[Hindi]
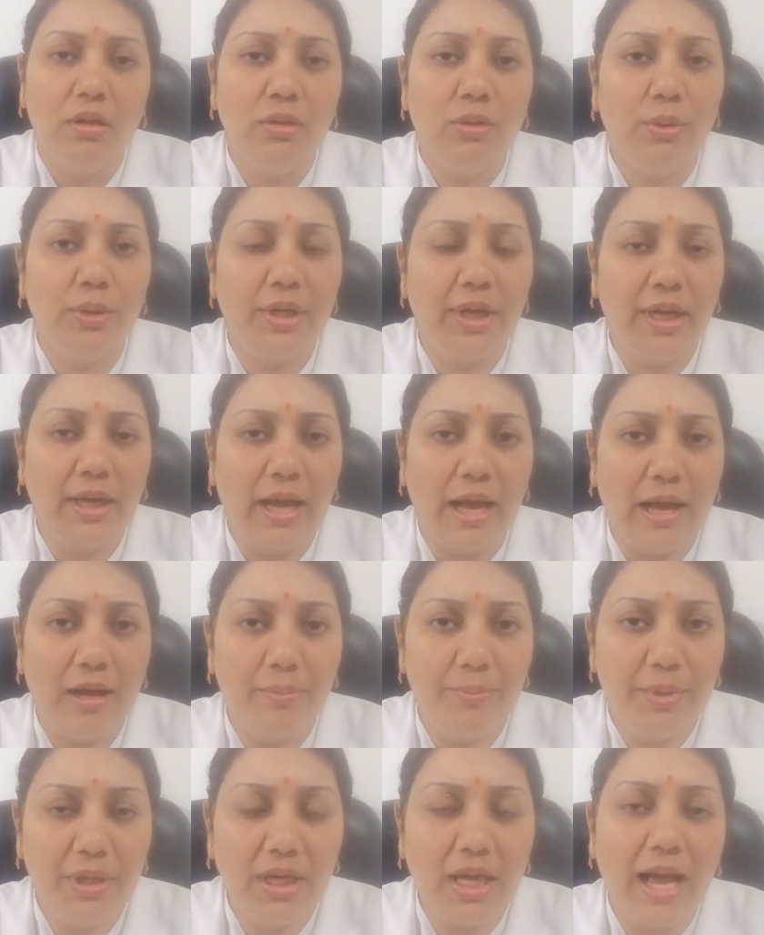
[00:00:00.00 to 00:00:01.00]
तो ये
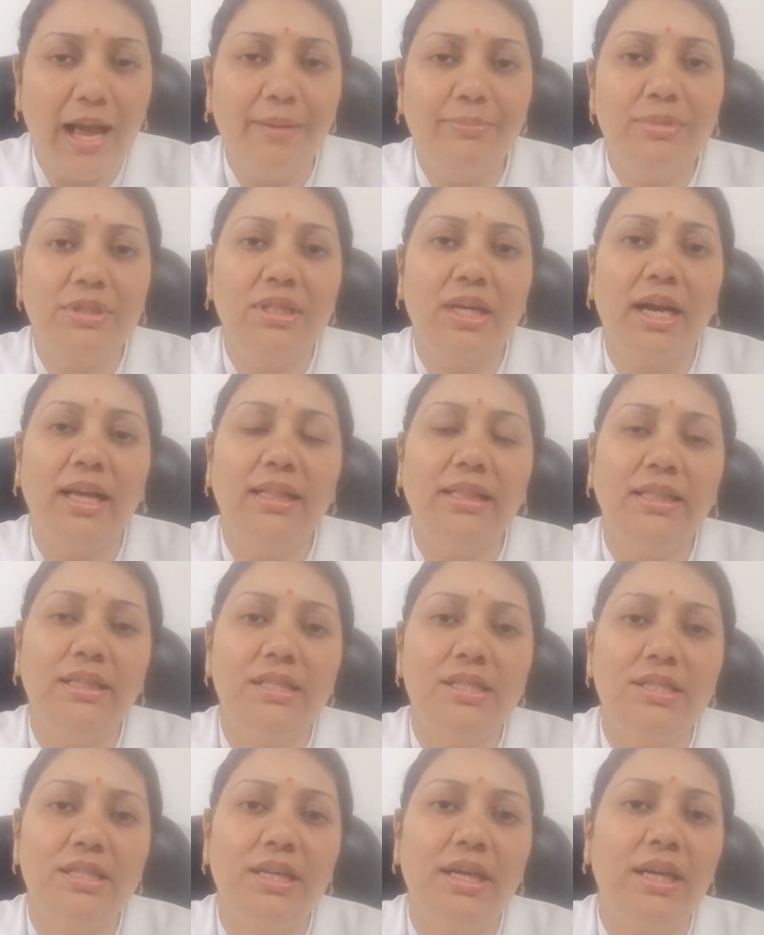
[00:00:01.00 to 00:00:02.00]
अभी आप जान
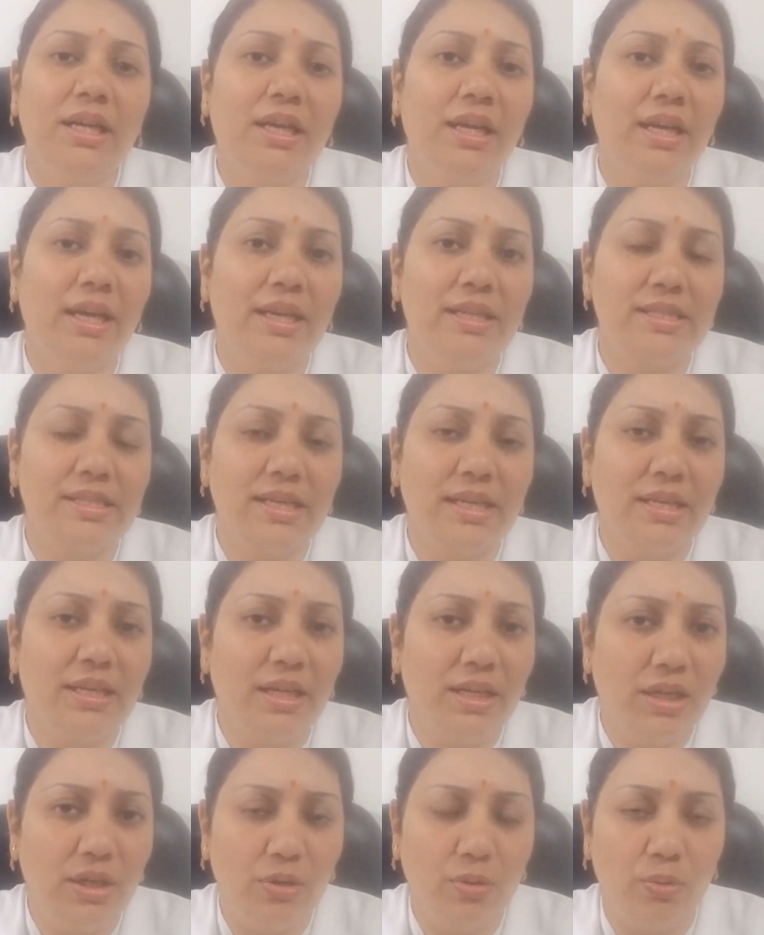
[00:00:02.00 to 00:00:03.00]
लीजिए कि ऐसे
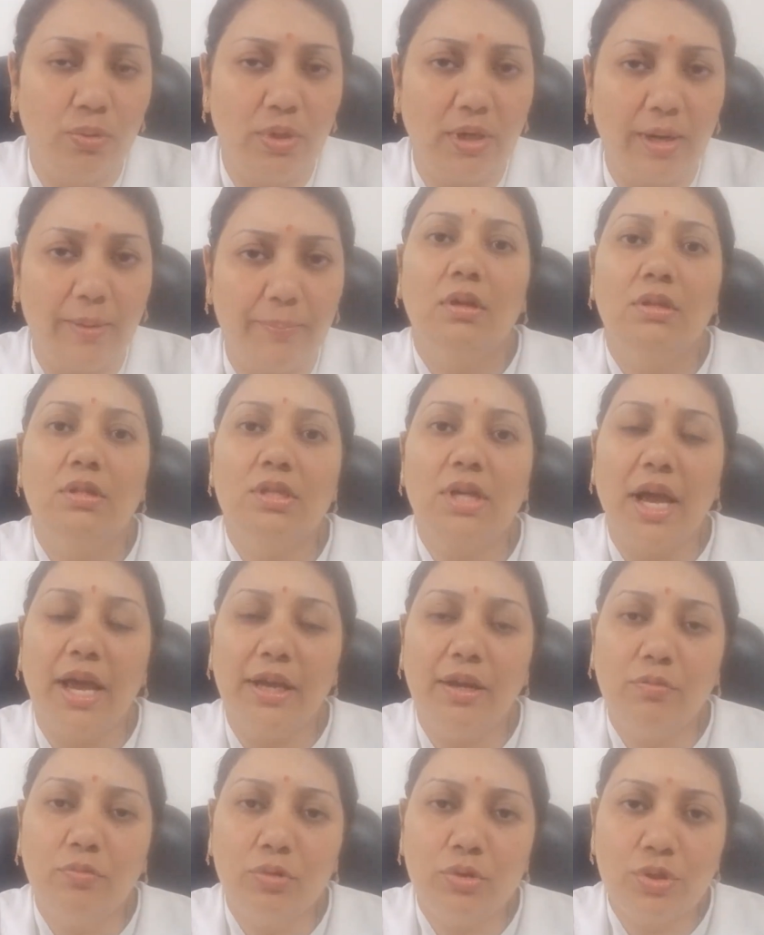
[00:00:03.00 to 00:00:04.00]
नहीं होगा
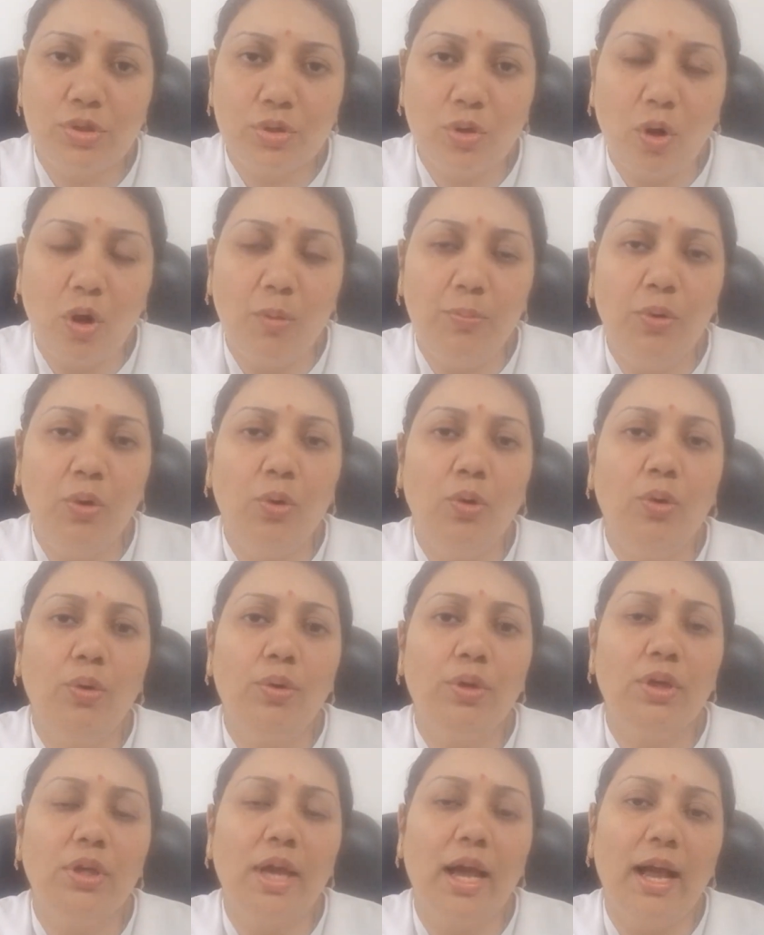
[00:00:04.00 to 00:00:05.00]
चाहे वो जॉब हो
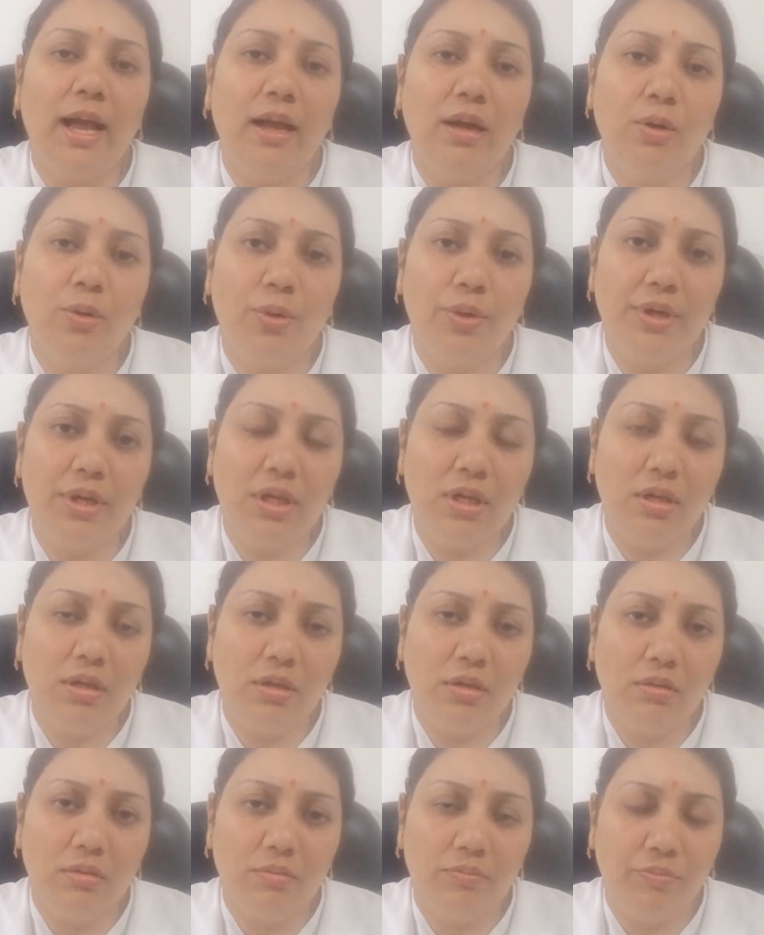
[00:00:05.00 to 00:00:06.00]
या कोई
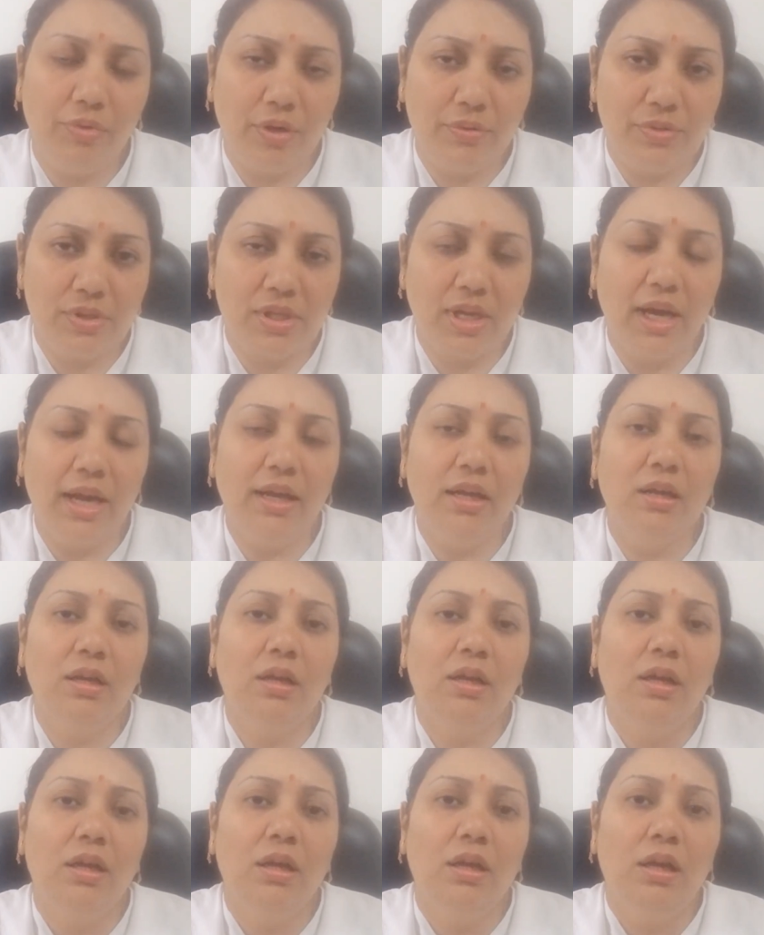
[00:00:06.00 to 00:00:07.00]
व्यवसाय
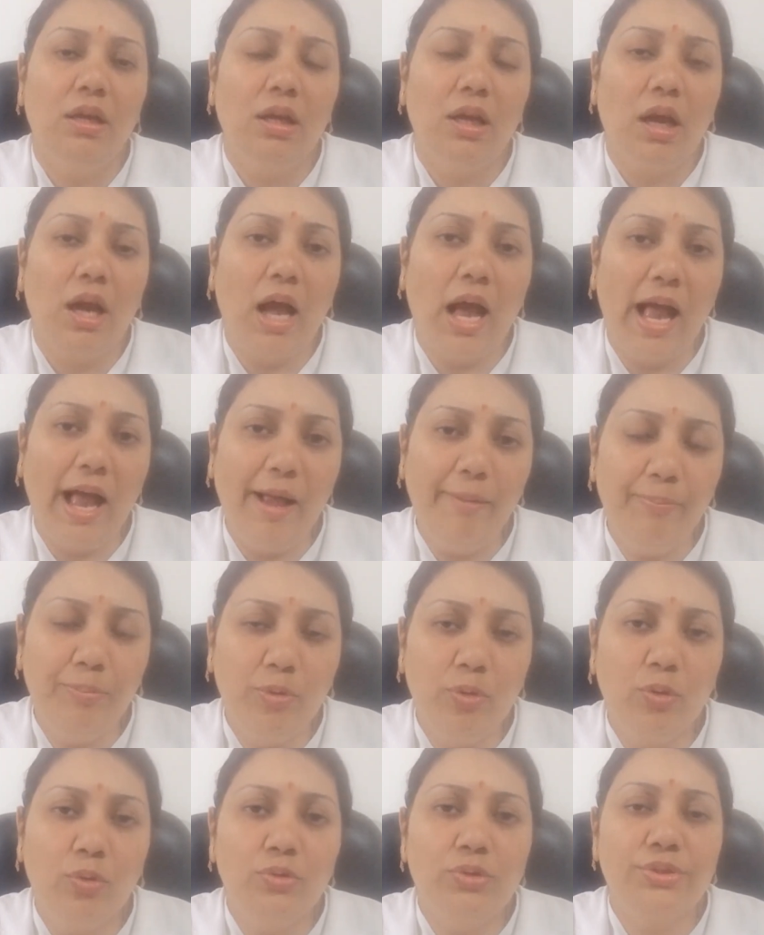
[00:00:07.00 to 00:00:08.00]

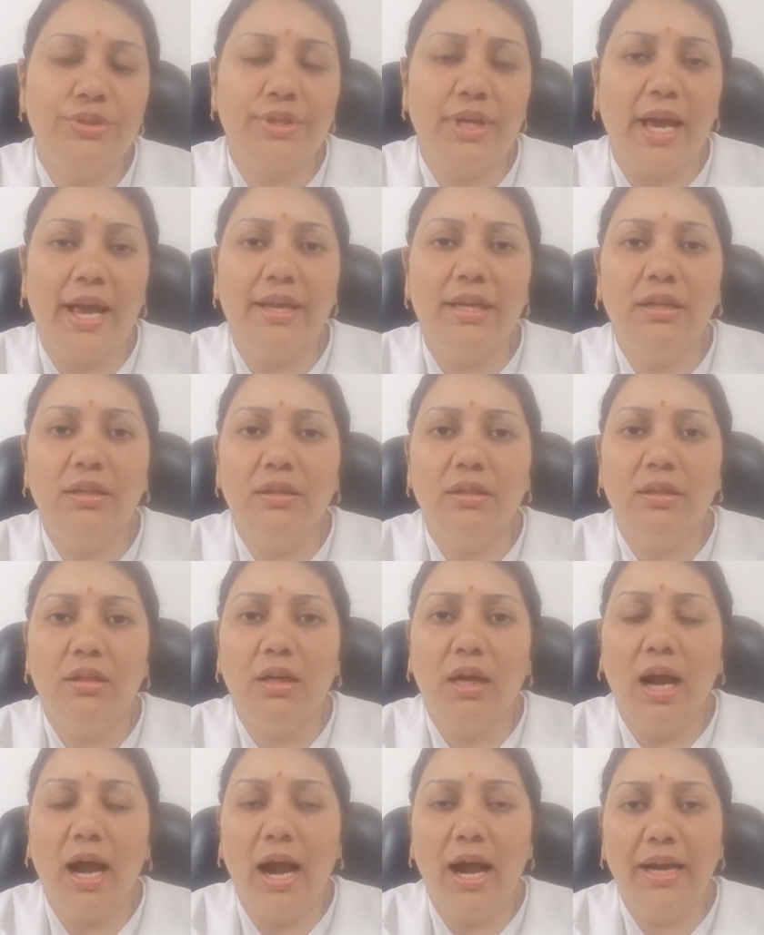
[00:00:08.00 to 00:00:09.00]
आपको शायद
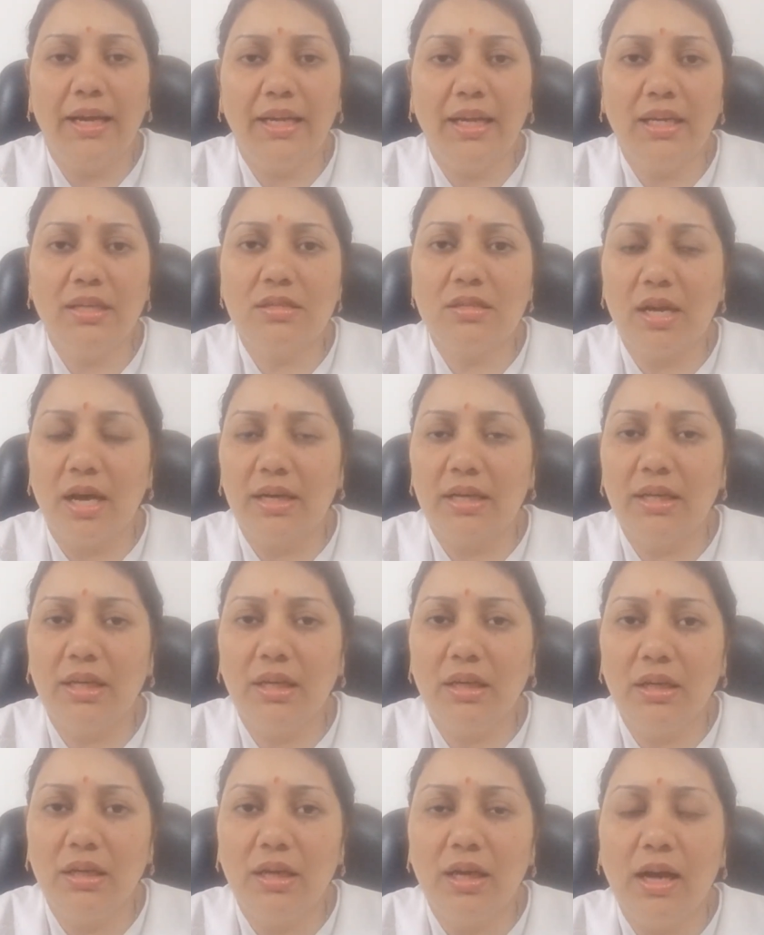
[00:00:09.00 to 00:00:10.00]
आगे जाके
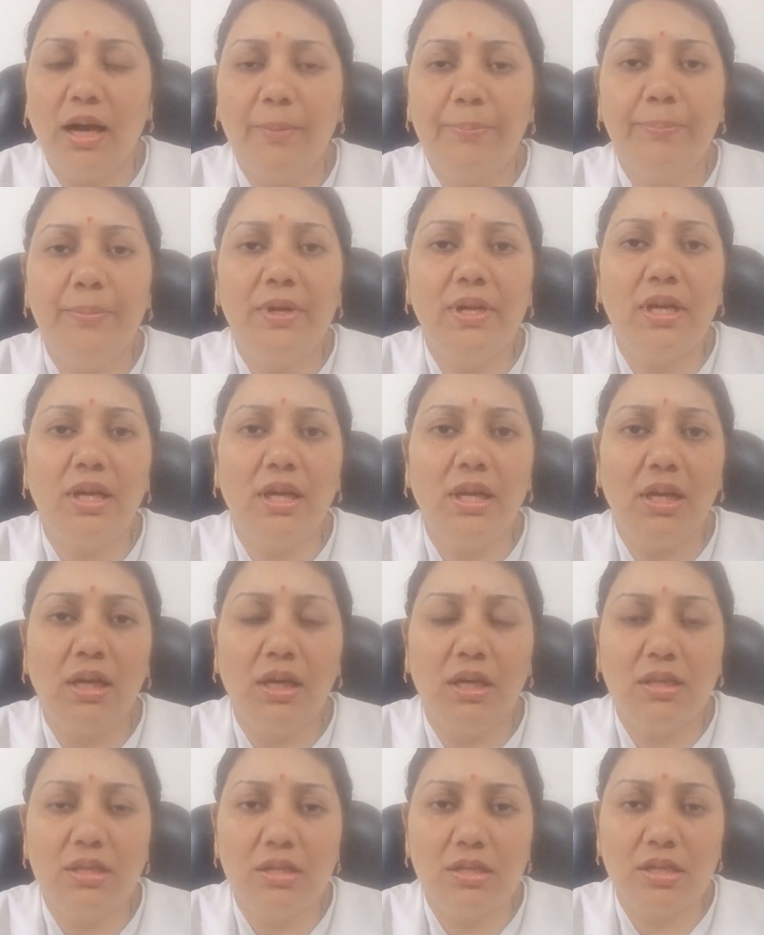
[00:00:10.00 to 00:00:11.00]
अपने
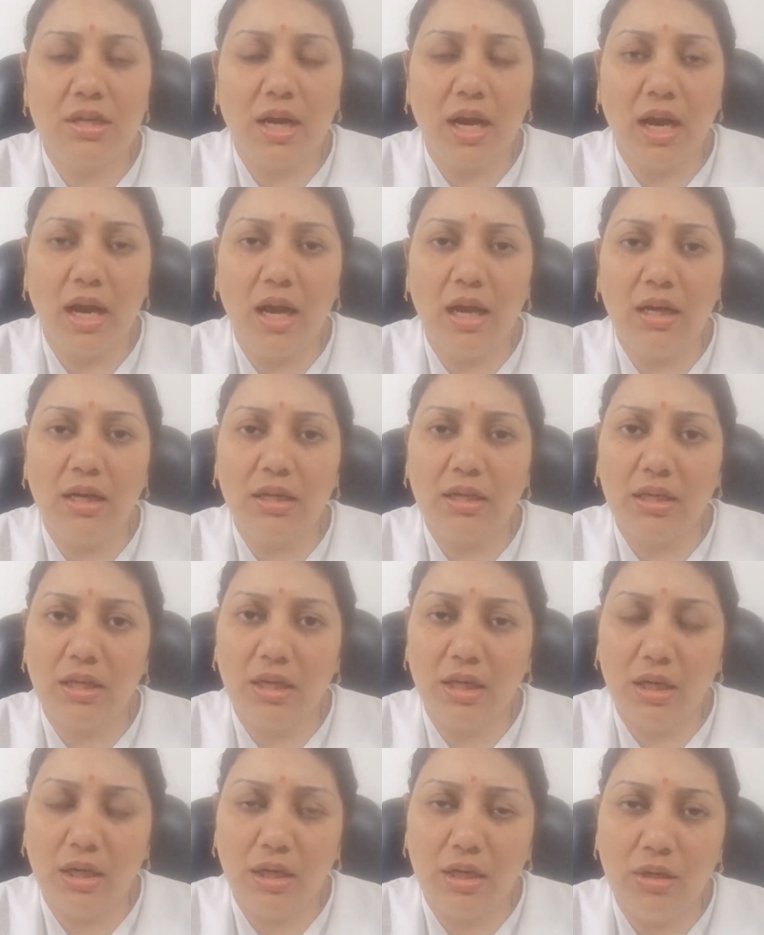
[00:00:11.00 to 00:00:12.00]
इच्छा
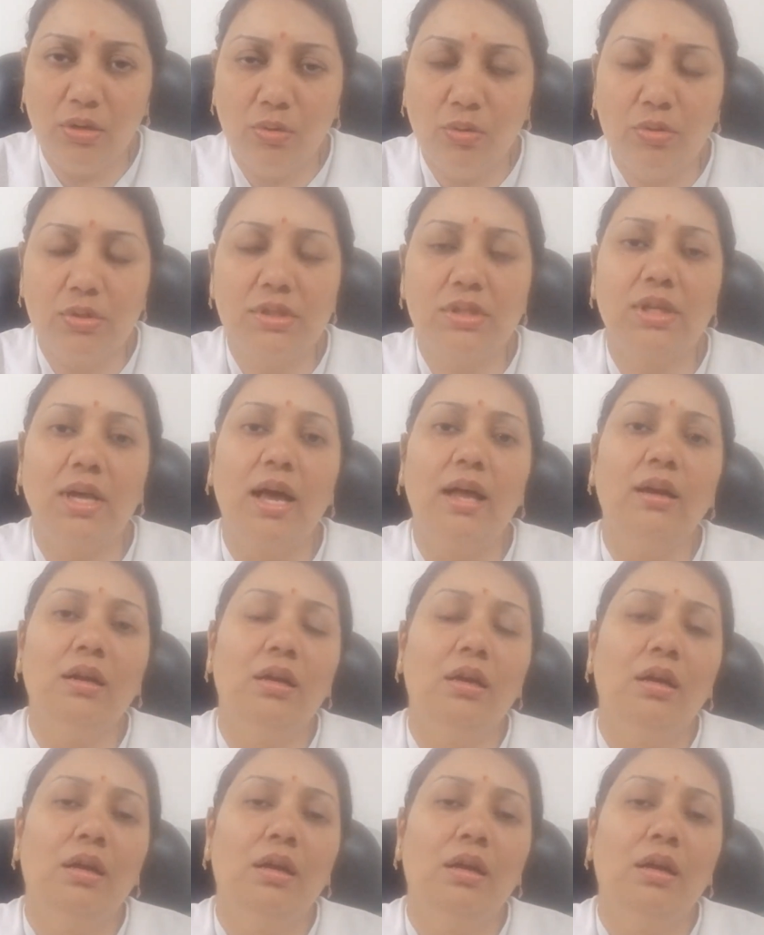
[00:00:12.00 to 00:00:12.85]
के अनुसार